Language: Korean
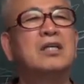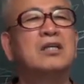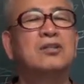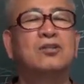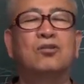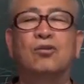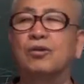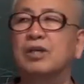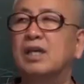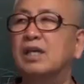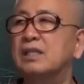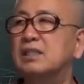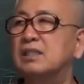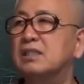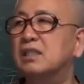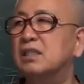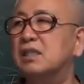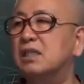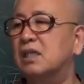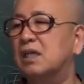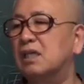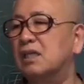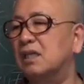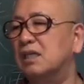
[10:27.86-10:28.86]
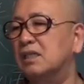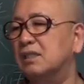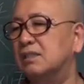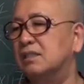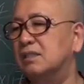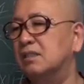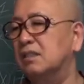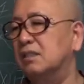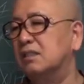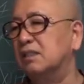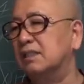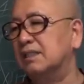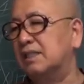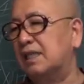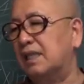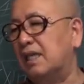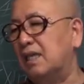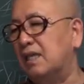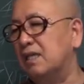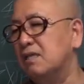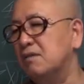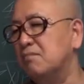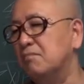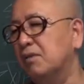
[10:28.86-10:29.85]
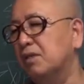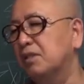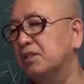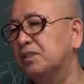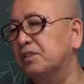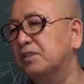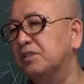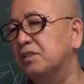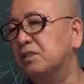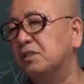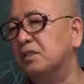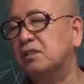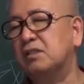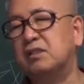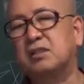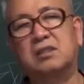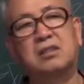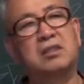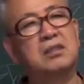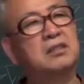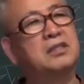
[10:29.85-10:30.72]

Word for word: 동양 철학에서 제일 먼저